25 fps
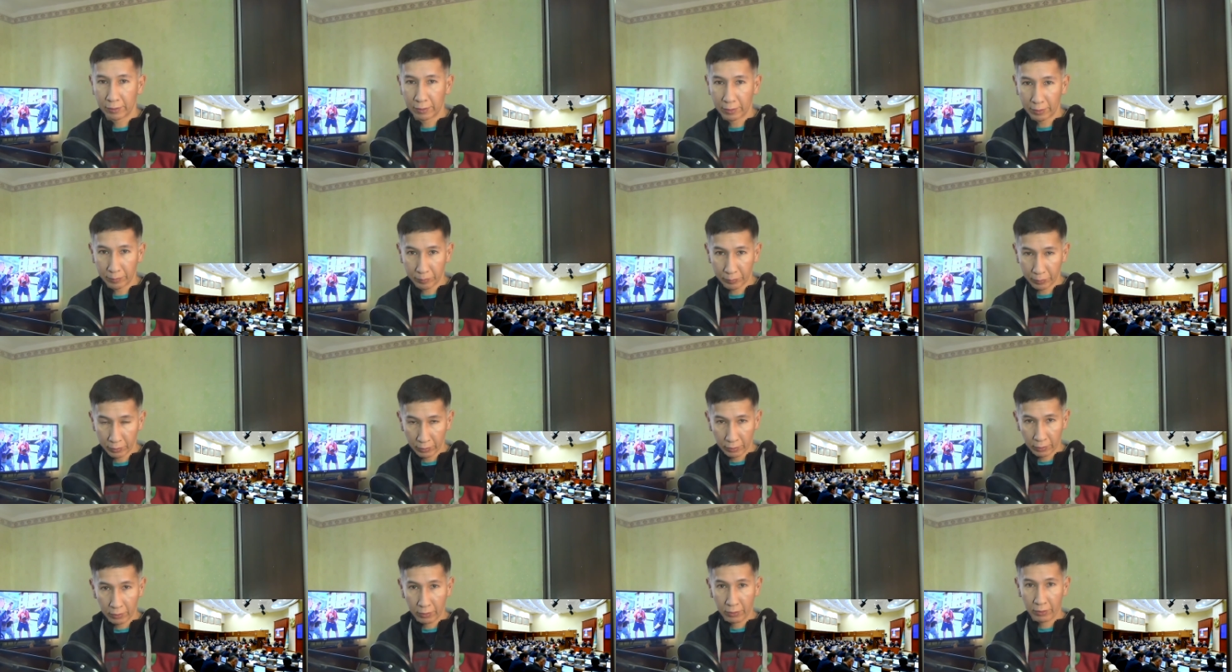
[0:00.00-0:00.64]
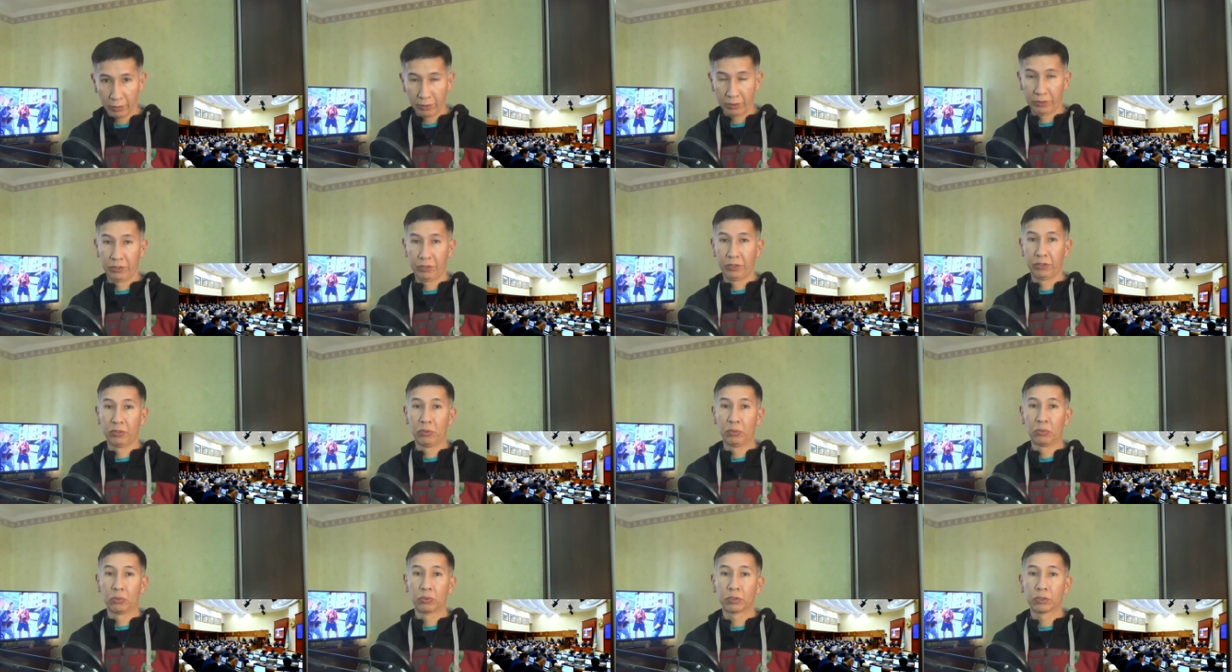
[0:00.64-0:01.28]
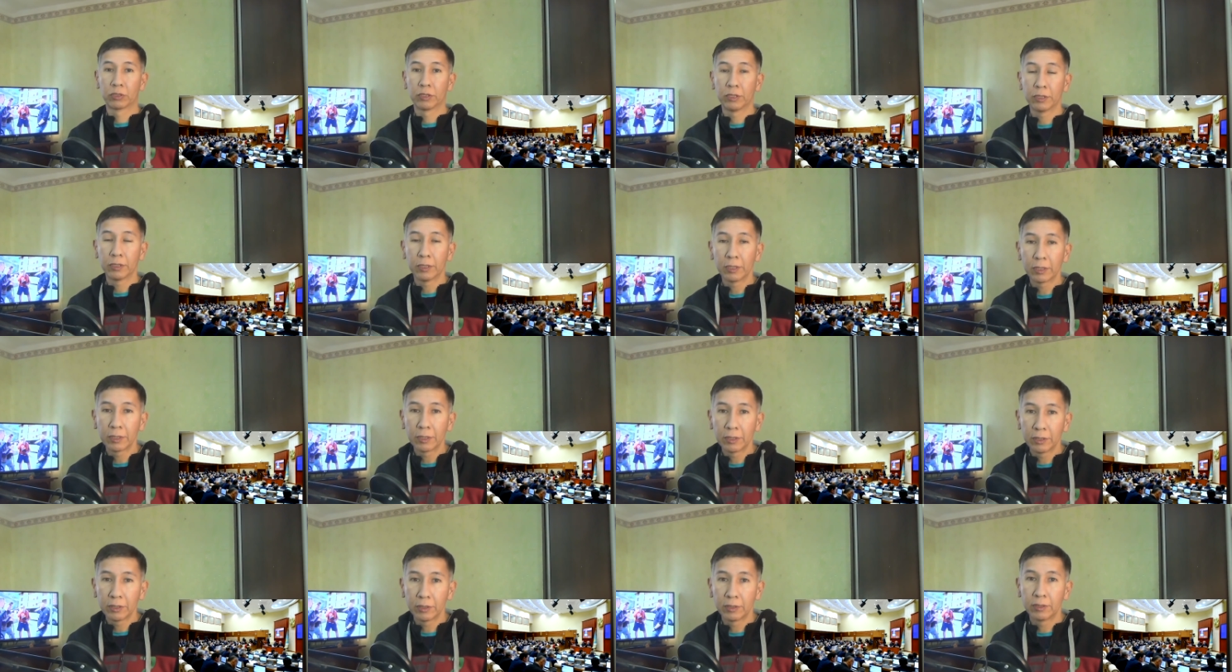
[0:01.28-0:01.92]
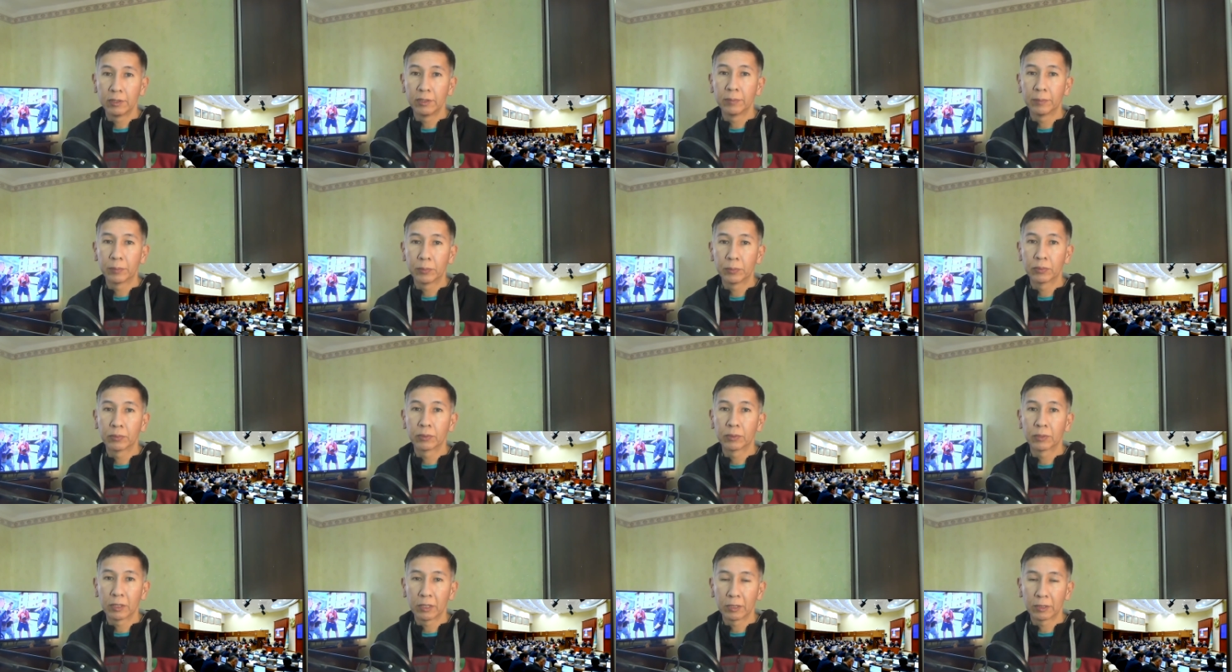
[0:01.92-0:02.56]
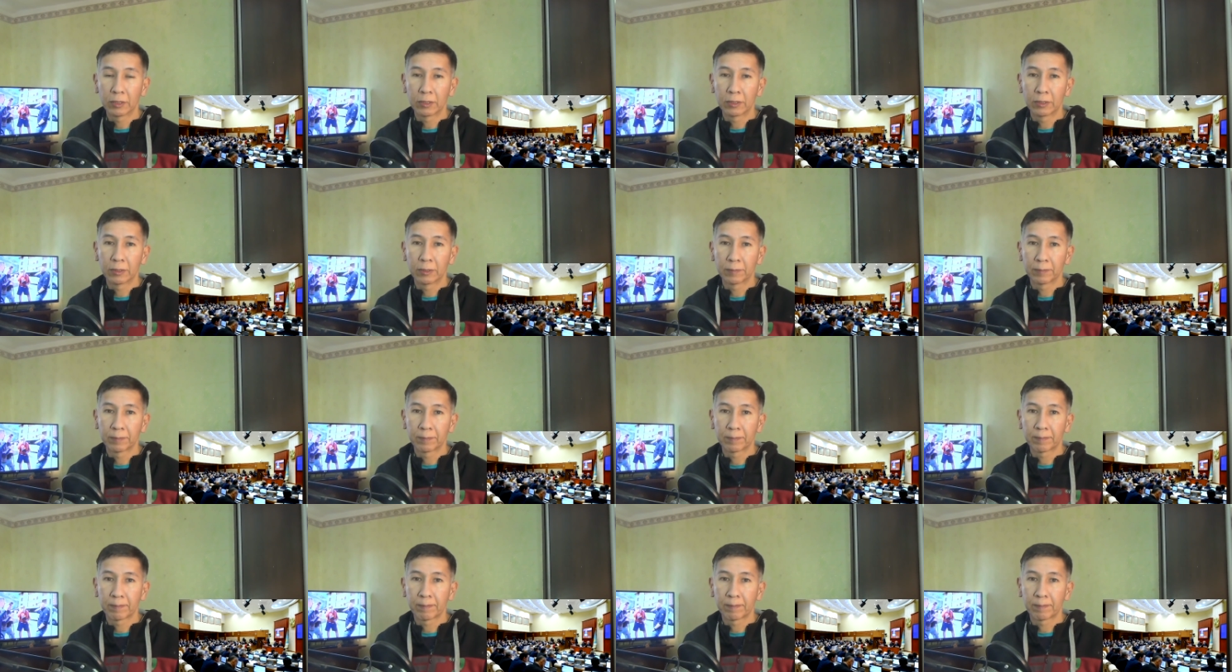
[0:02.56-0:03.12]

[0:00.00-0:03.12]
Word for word: Нам не нужны такие депутаты,